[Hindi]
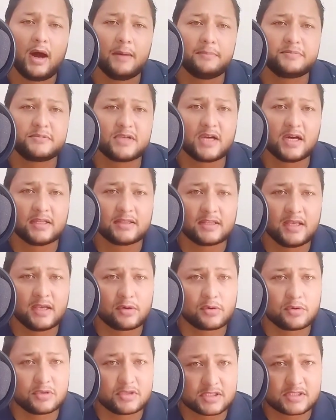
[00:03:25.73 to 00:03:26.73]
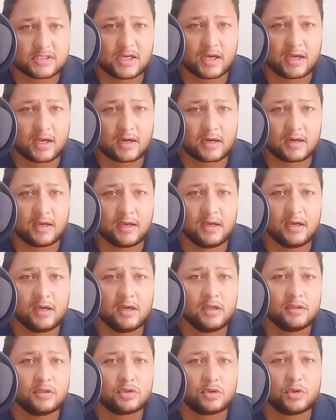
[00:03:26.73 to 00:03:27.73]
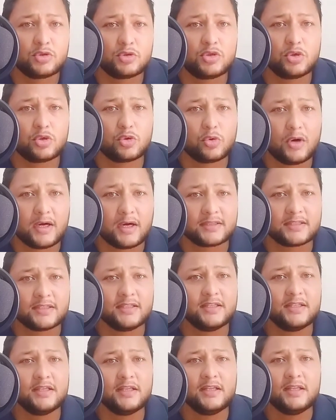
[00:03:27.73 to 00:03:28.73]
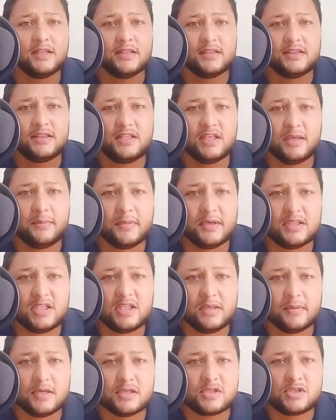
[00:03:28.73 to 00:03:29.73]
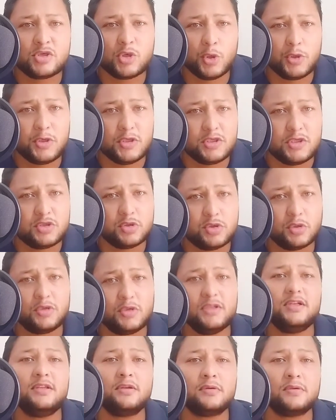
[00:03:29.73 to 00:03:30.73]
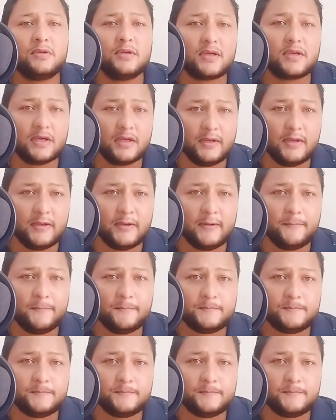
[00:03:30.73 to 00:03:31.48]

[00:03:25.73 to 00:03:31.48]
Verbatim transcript: आप चाहते हैं कुछ अच्छा करना तो शुरुआत धीमे धीमे छोटी छोटी चीज़ों से करिए